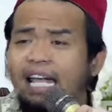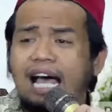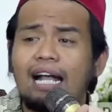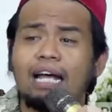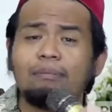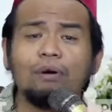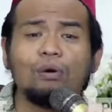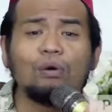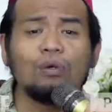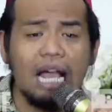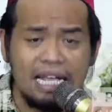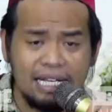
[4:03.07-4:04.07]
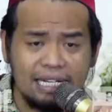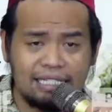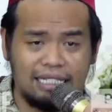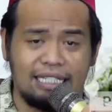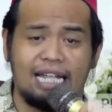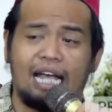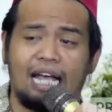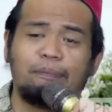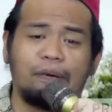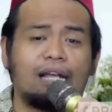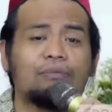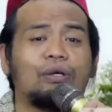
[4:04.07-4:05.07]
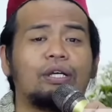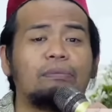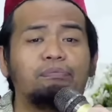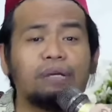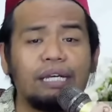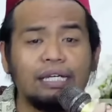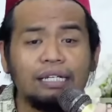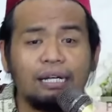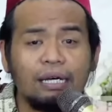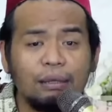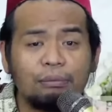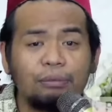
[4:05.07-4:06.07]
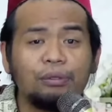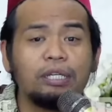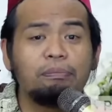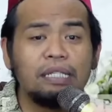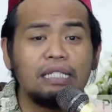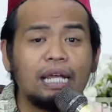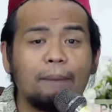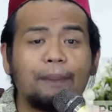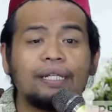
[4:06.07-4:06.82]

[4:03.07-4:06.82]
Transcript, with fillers: tidak akan mengurangi kecintaan para muhibbin, muhibbinnya.